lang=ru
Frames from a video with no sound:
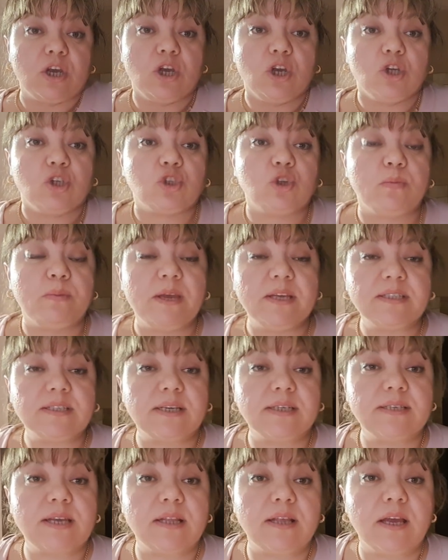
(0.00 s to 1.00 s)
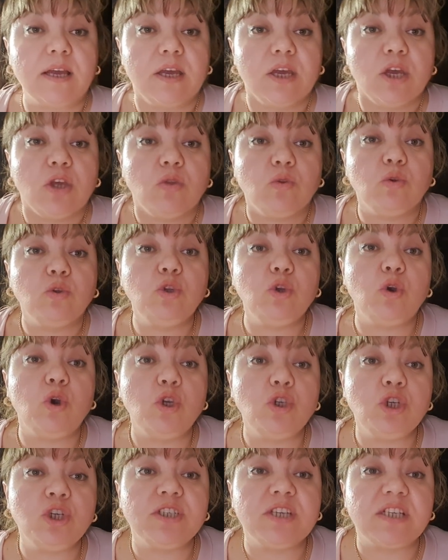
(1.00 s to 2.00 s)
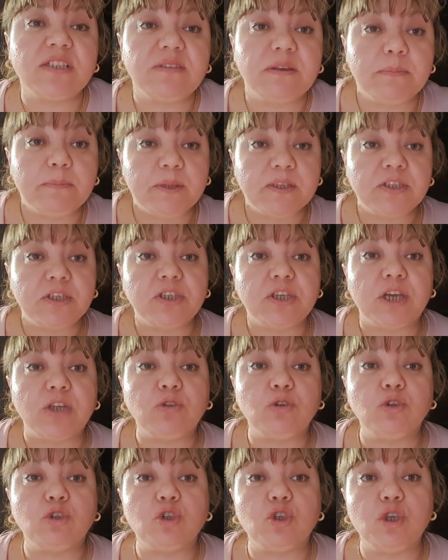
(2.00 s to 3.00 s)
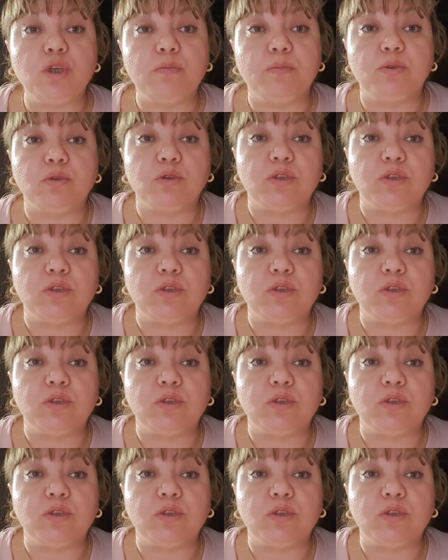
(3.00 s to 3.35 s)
чтобы я сказала, ну не хочешь за свет платить, я тоже не буду.